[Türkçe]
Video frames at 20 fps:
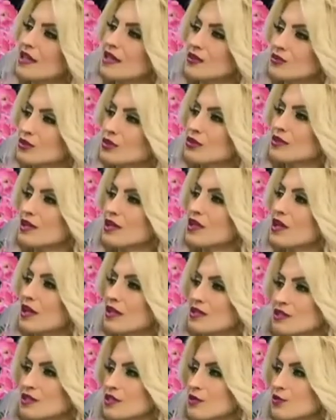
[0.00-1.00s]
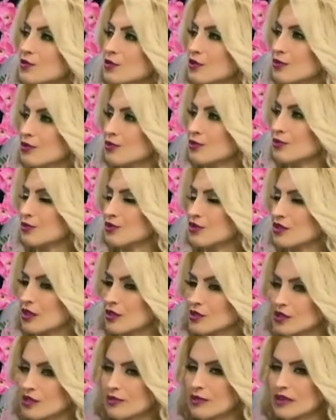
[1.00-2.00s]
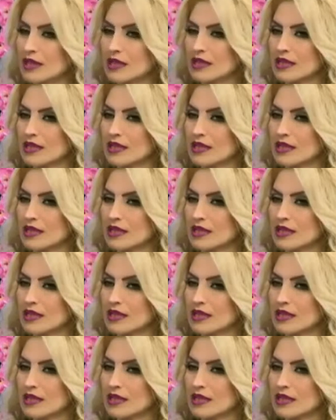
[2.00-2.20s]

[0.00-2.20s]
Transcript: herhalde orada yanlış yapıyoruz Büşra Hocam.